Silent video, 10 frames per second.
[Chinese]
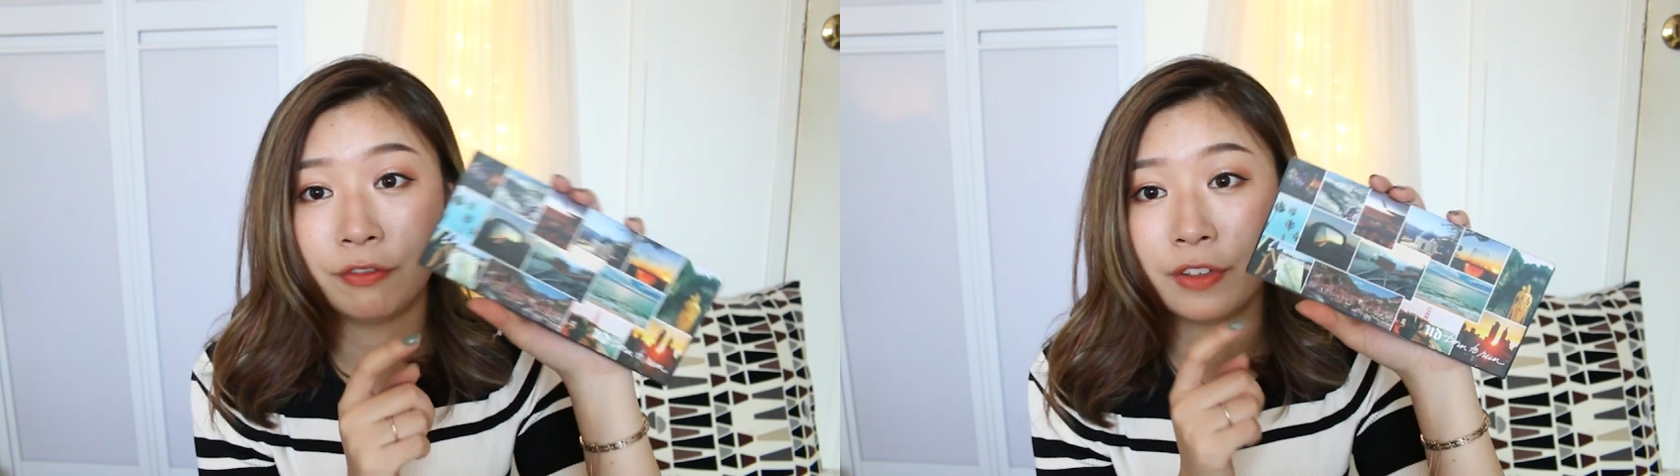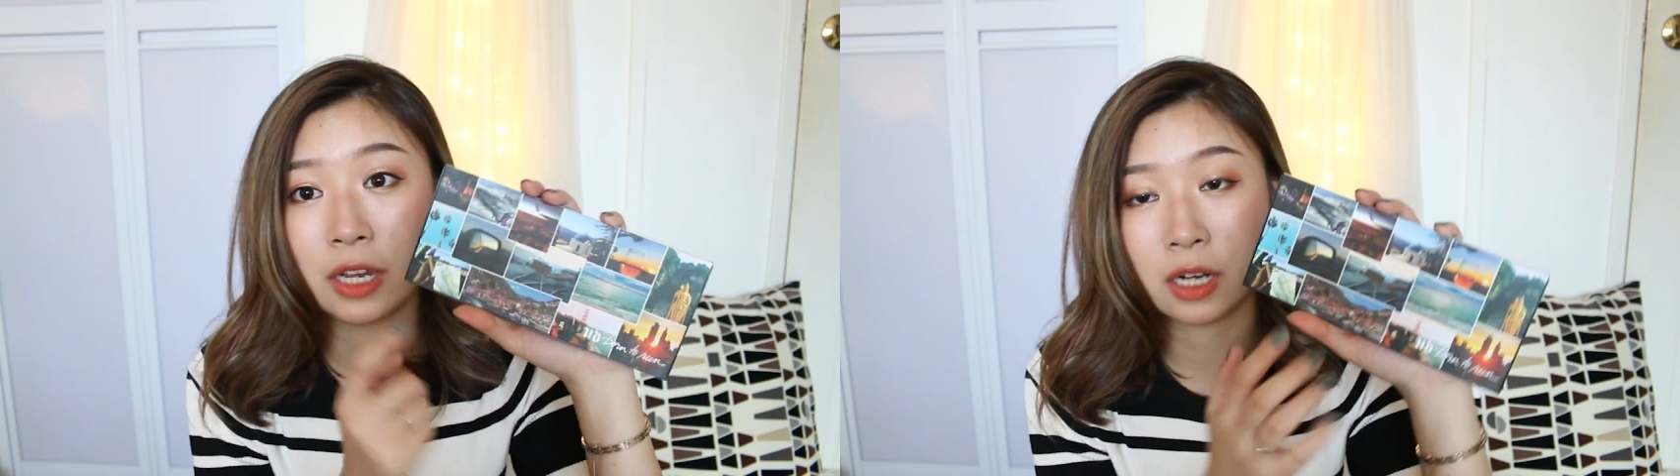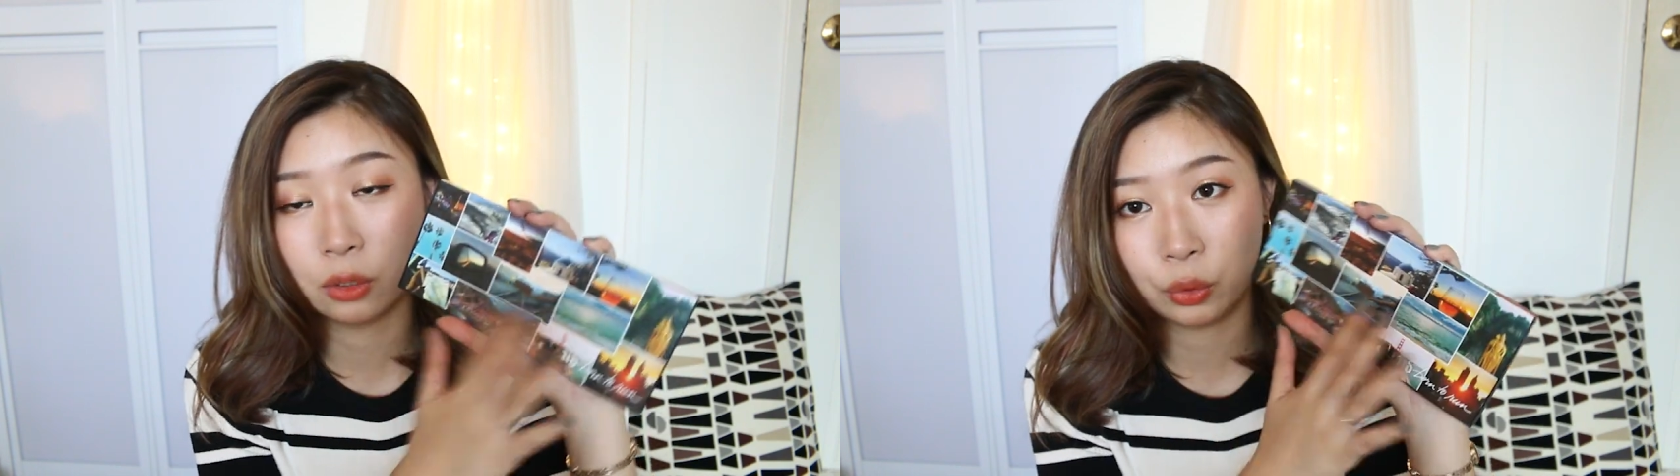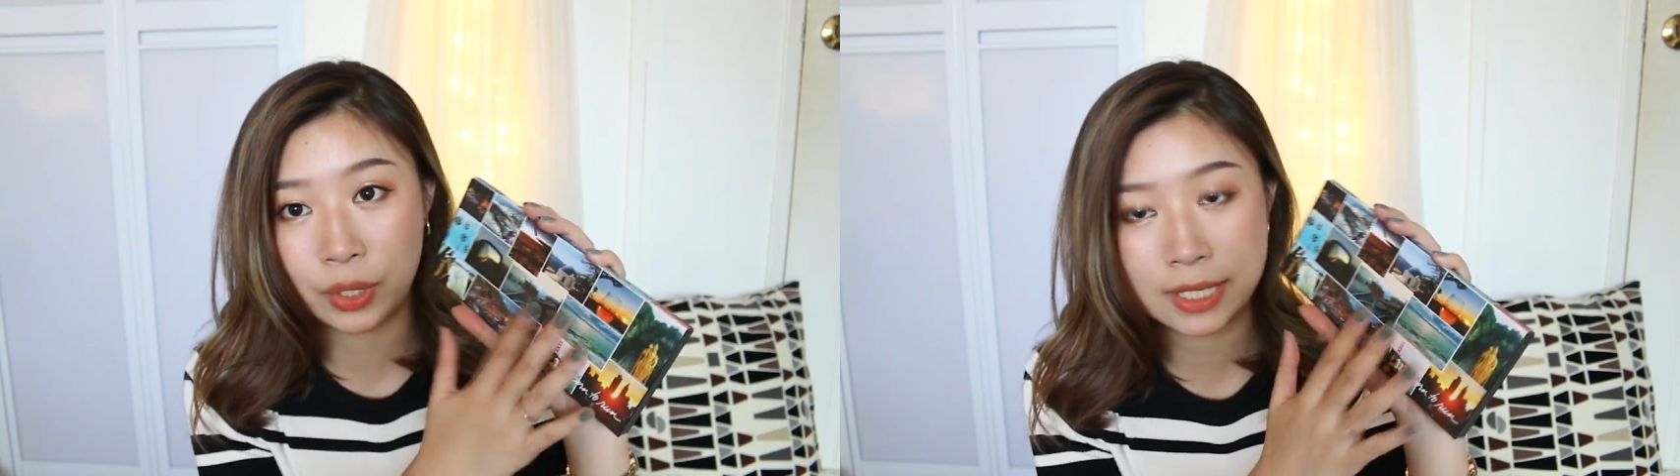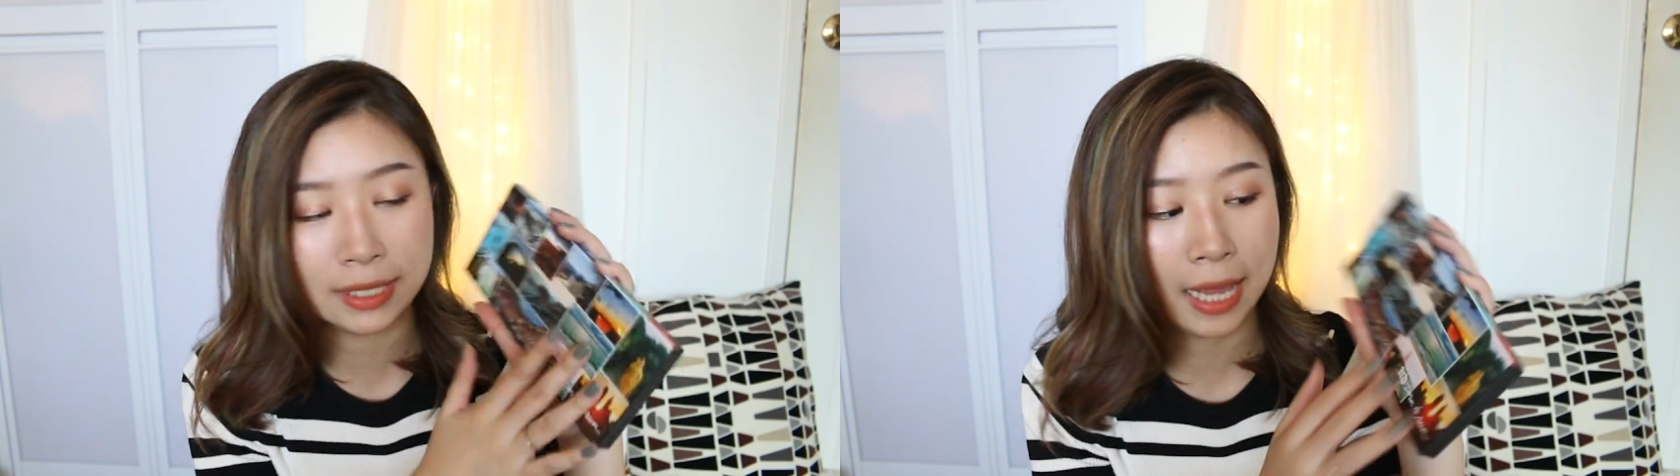非常
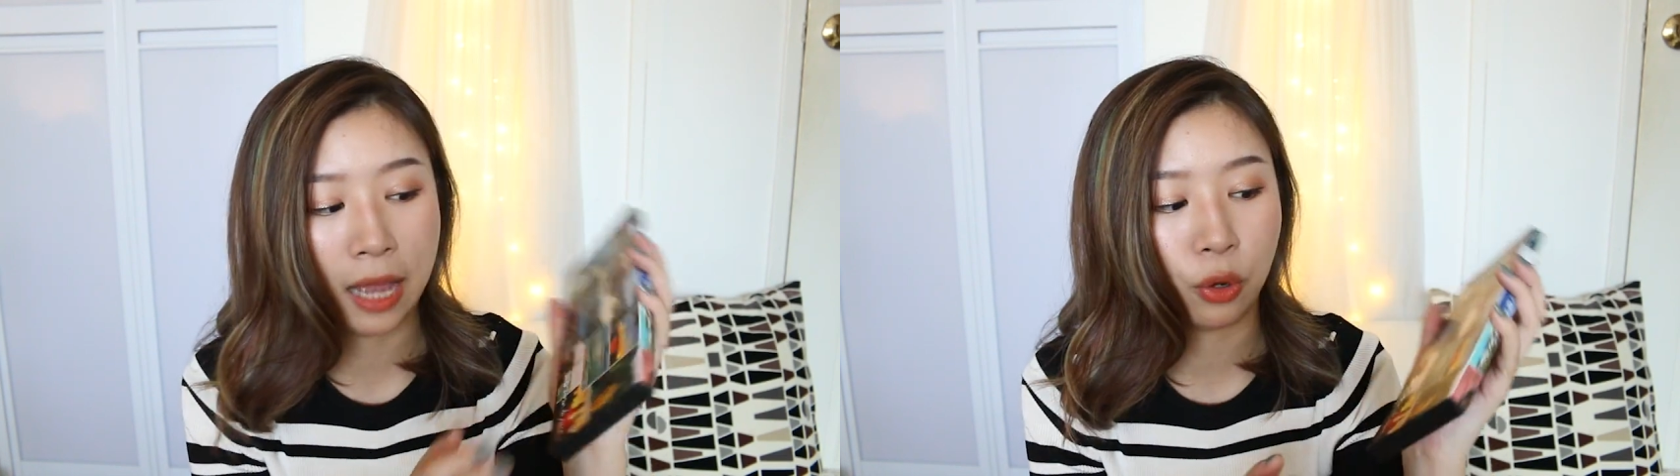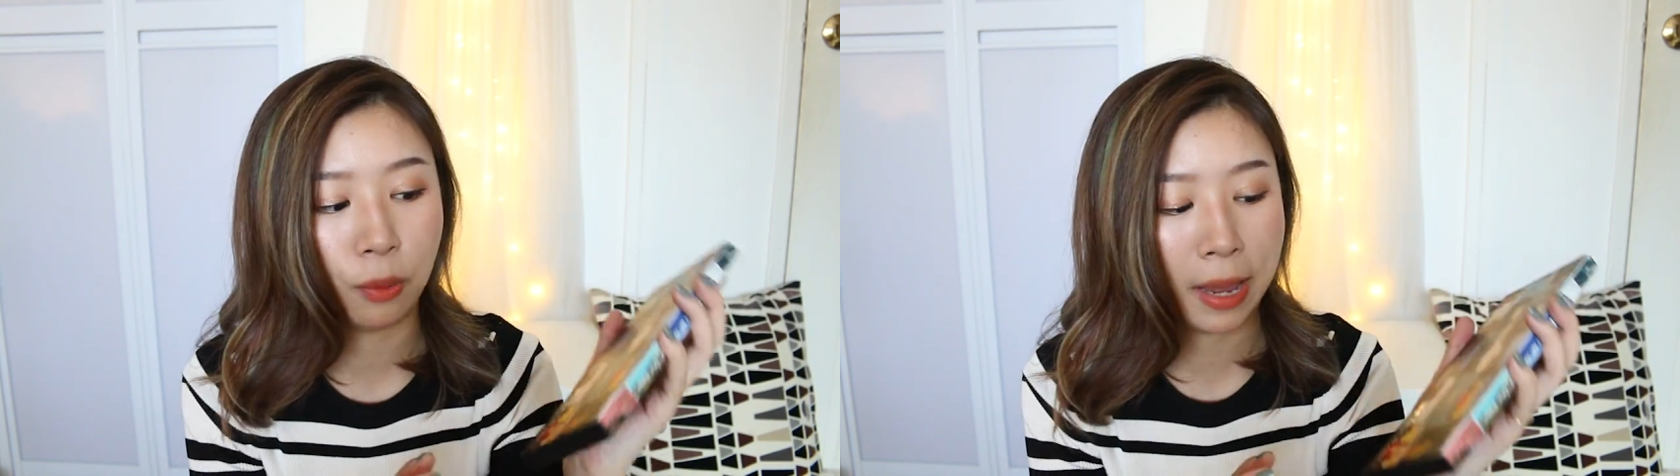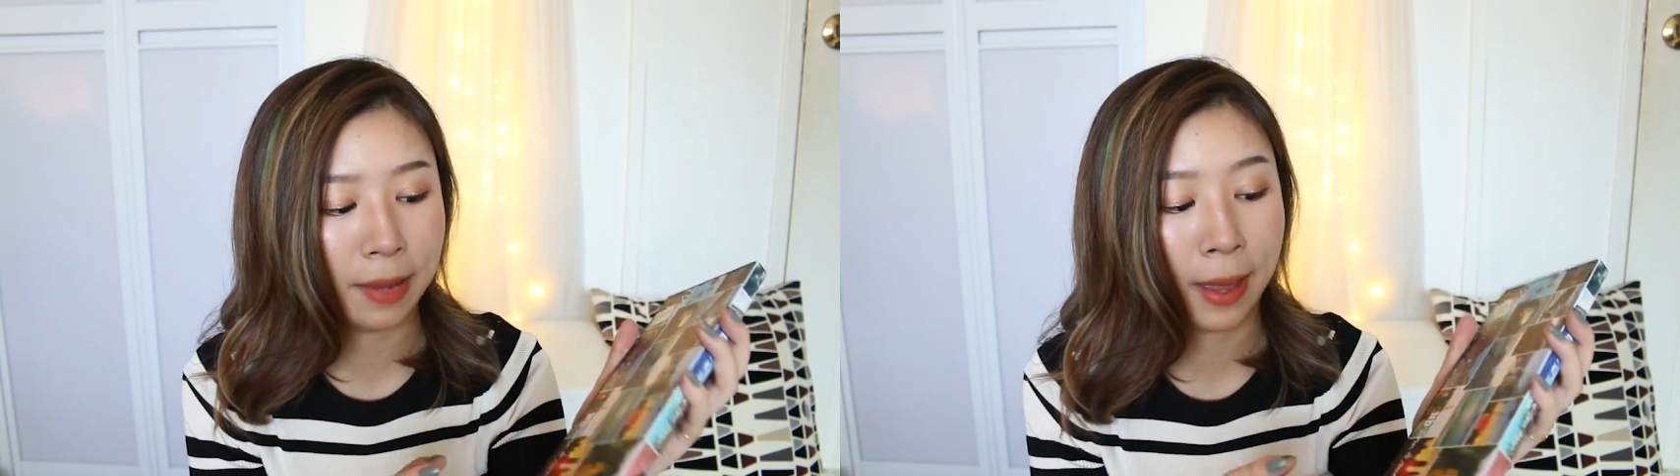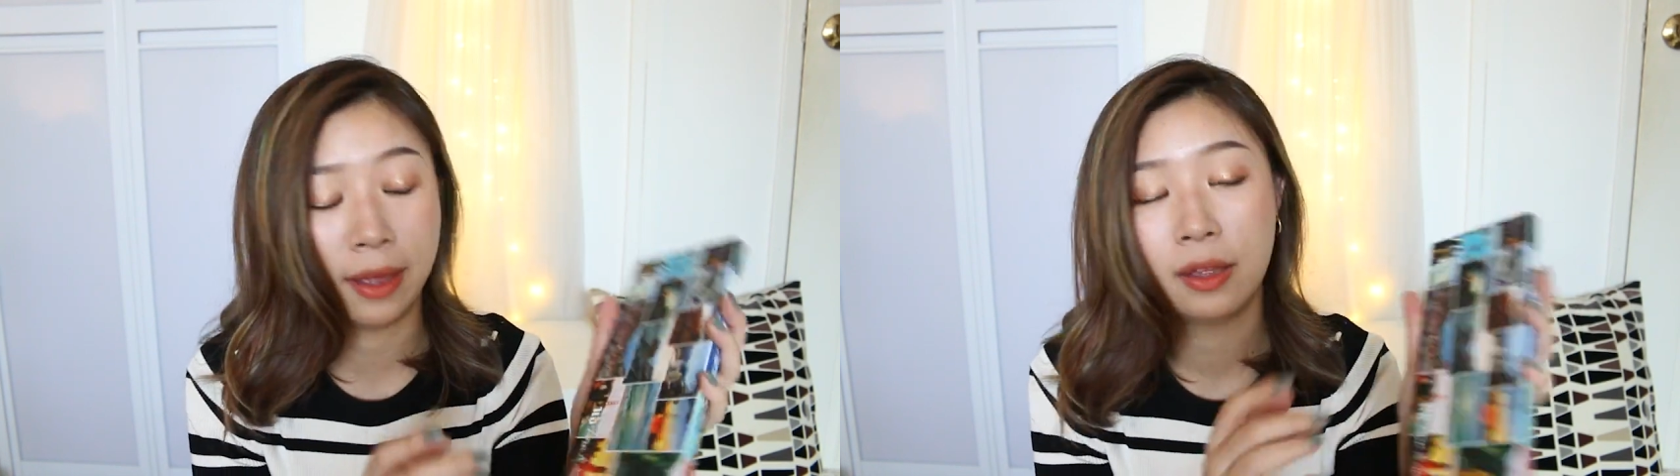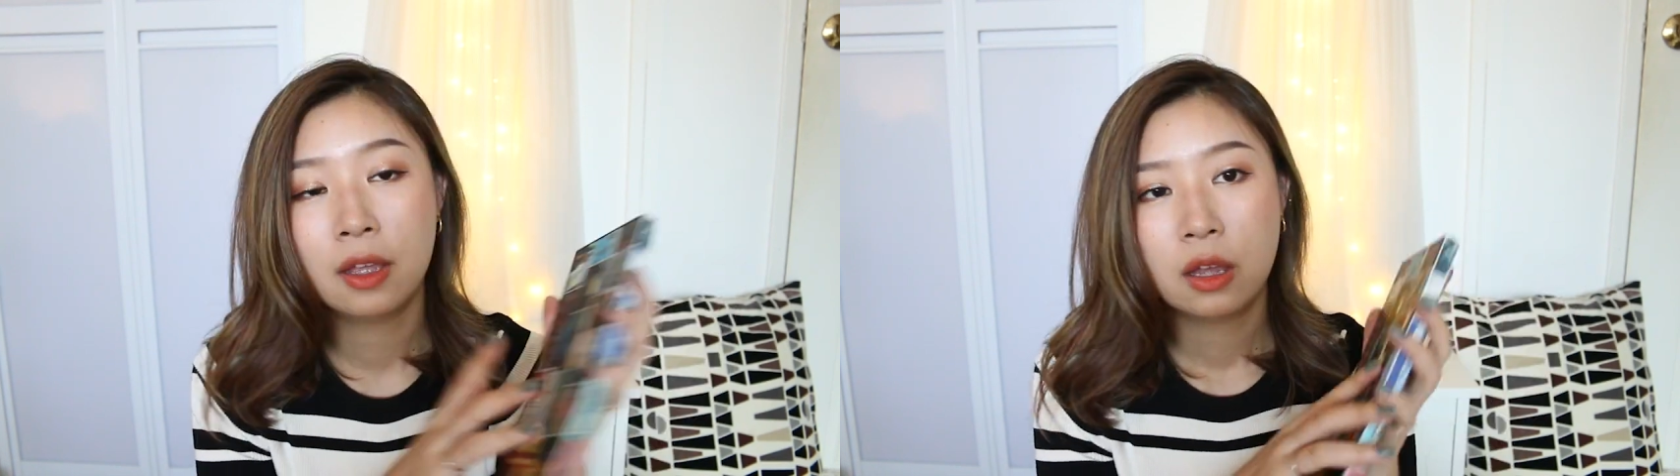推荐大家购买一盘。